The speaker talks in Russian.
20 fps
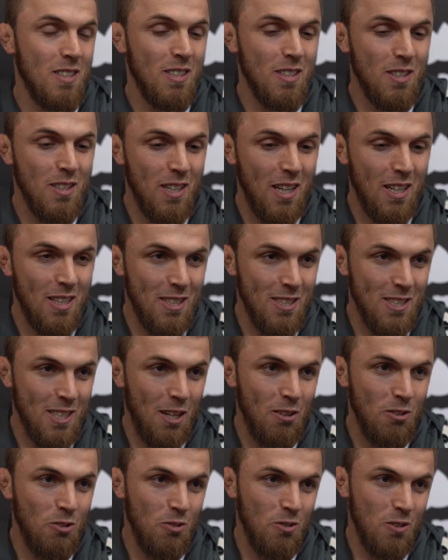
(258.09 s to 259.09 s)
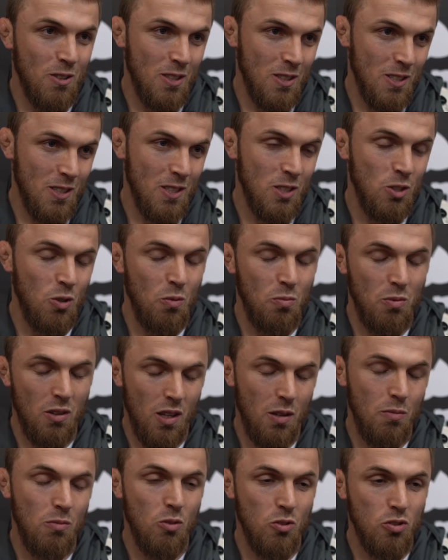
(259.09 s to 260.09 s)
и когда сравнивают с его
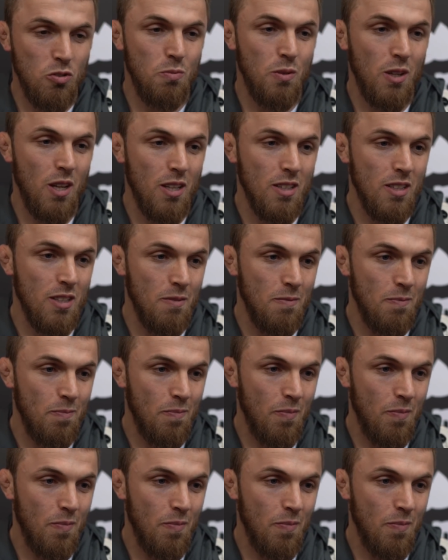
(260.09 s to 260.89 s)
боями, очень приятно.